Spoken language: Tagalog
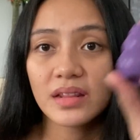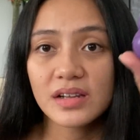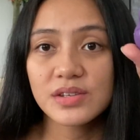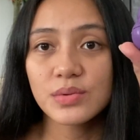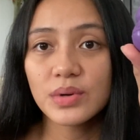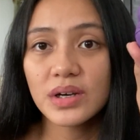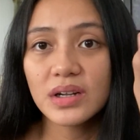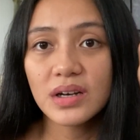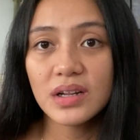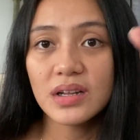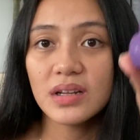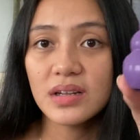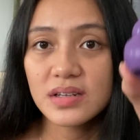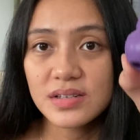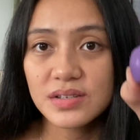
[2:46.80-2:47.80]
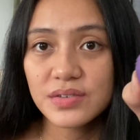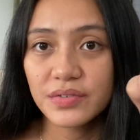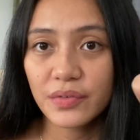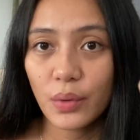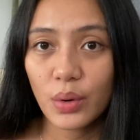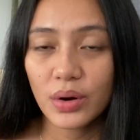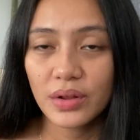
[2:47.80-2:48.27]
This one is
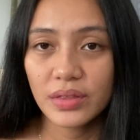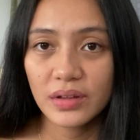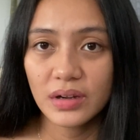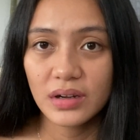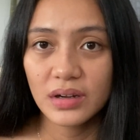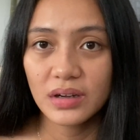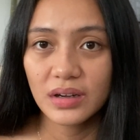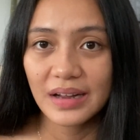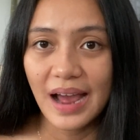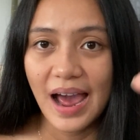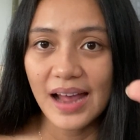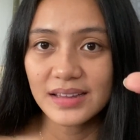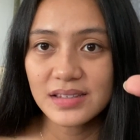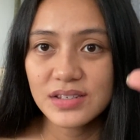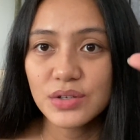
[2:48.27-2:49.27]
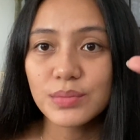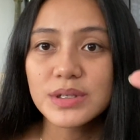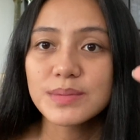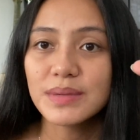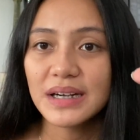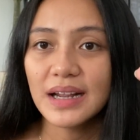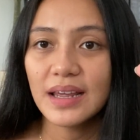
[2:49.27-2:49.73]
for the cats,
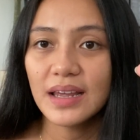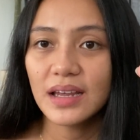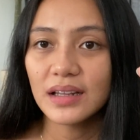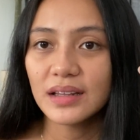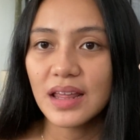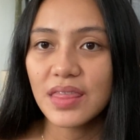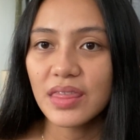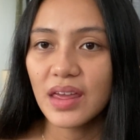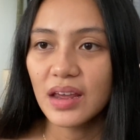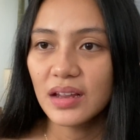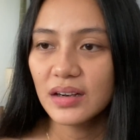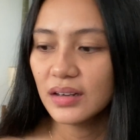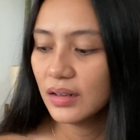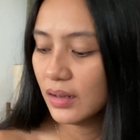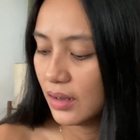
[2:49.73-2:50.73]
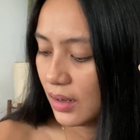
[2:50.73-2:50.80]
yung mas maliit. And then,